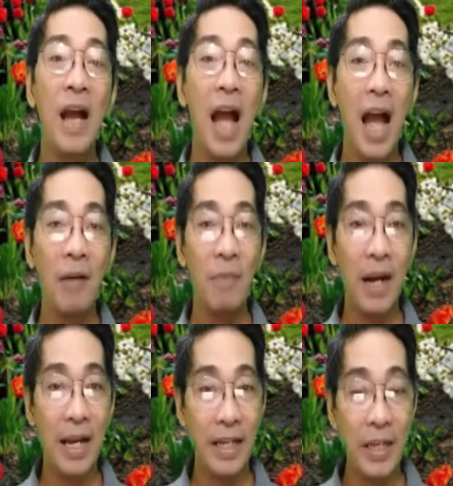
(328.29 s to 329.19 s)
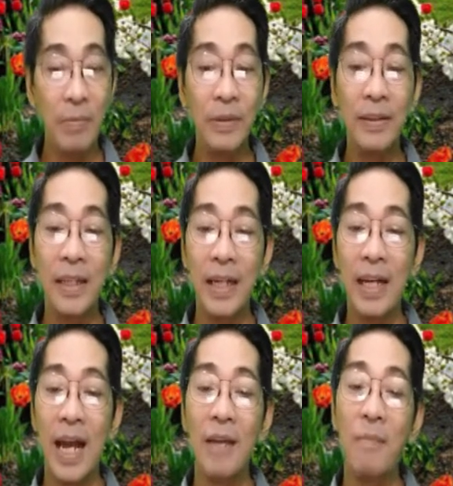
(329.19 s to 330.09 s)
ang mga ibon din
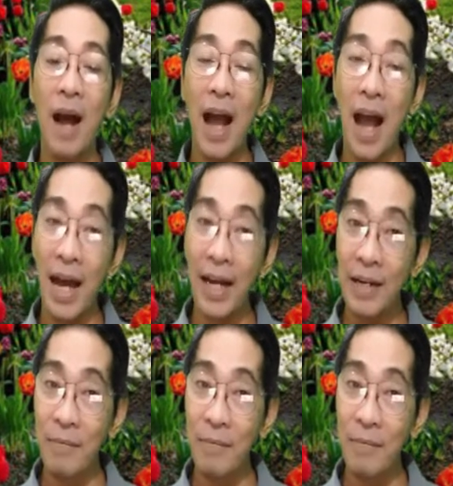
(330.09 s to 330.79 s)
ay maaring